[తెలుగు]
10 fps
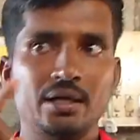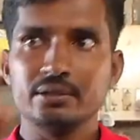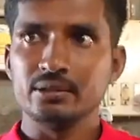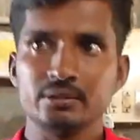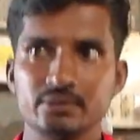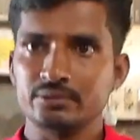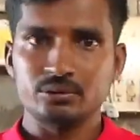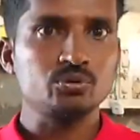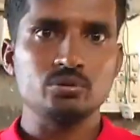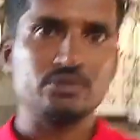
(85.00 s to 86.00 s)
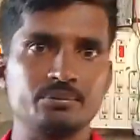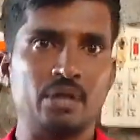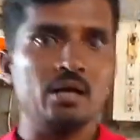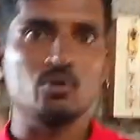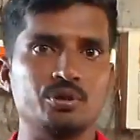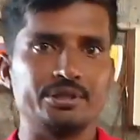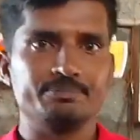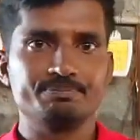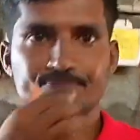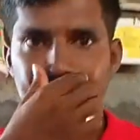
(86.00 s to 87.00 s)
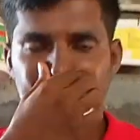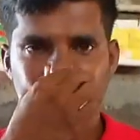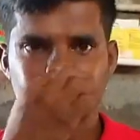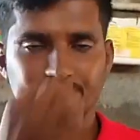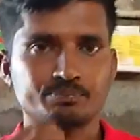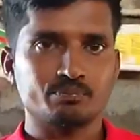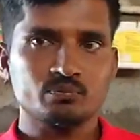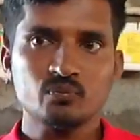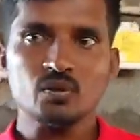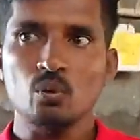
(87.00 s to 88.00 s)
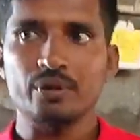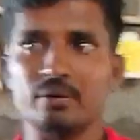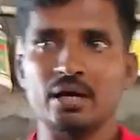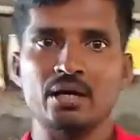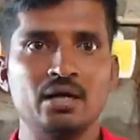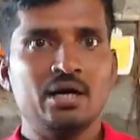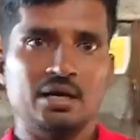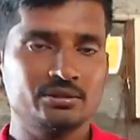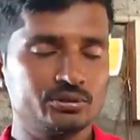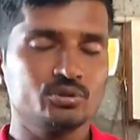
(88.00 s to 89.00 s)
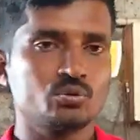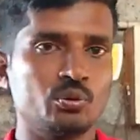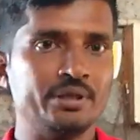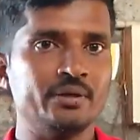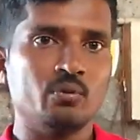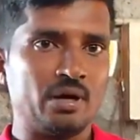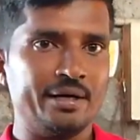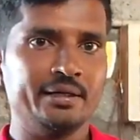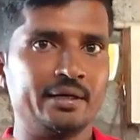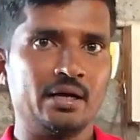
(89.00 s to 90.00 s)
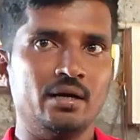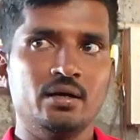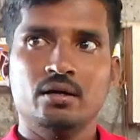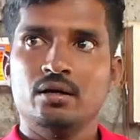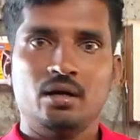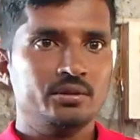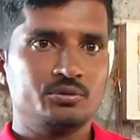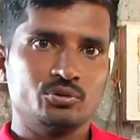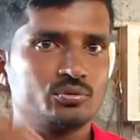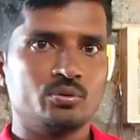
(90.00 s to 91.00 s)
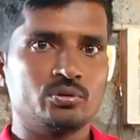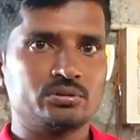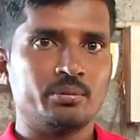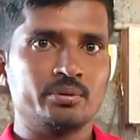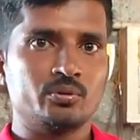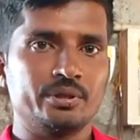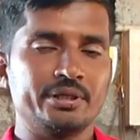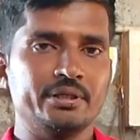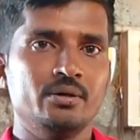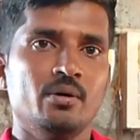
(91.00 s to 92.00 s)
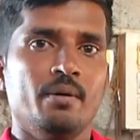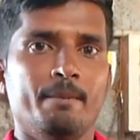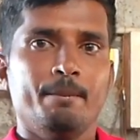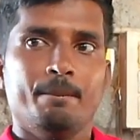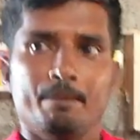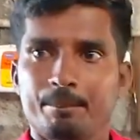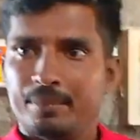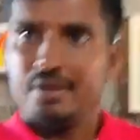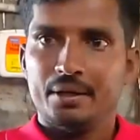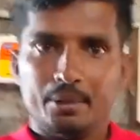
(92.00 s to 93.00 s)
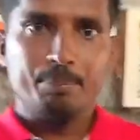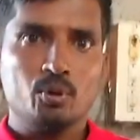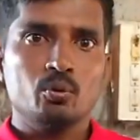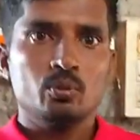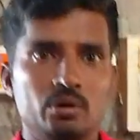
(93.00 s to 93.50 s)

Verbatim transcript: అది తీసుకొచ్చాం నాలుగోది ఒకవేళ అది తీసుకొని ఒక ఐడియాగా అది తీసుకొని వస్తాం అనుకోండి ఇప్పుడు